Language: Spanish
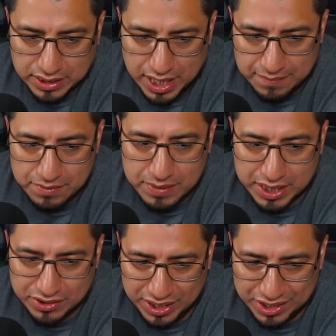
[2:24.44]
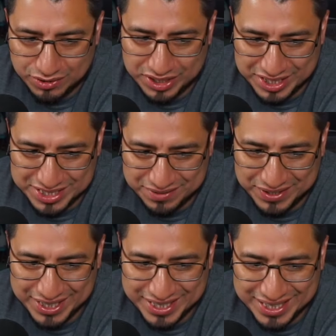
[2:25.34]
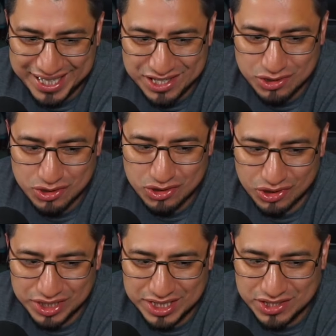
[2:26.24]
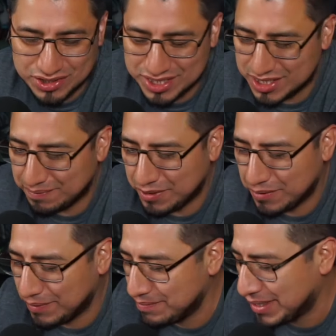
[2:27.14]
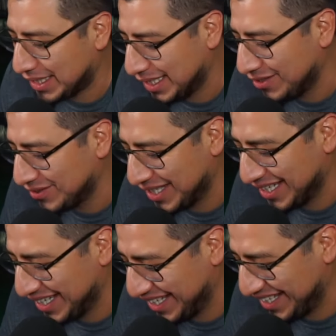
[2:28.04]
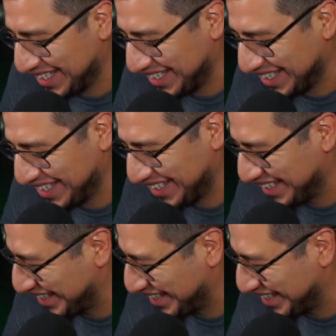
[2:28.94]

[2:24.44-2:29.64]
A mí me quedó la duda de saber quién era el susodicho, dice, pero me imagino quién. es.